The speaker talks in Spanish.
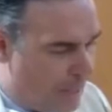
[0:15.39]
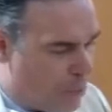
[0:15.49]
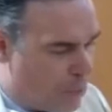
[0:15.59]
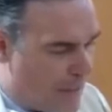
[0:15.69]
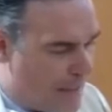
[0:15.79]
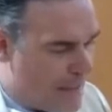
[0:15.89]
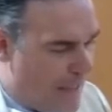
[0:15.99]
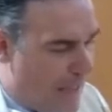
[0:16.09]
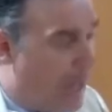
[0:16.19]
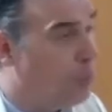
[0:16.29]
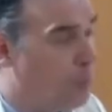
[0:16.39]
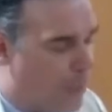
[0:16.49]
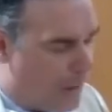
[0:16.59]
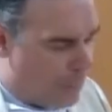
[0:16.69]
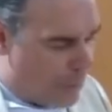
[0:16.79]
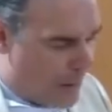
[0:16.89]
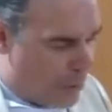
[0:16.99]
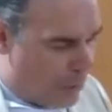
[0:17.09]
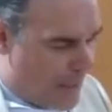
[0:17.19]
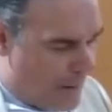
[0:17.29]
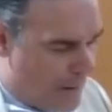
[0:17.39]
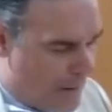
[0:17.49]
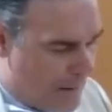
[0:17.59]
montaña a un pueblo de Judá.